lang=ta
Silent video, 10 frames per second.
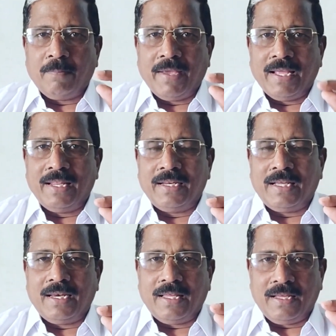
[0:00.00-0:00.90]
மேலே
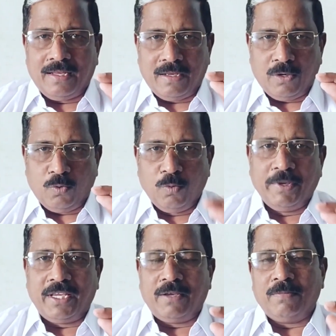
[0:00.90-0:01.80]
இருக்கிற
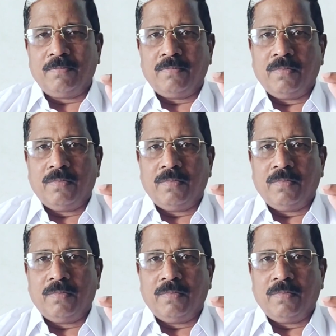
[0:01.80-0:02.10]
உமிக்கும்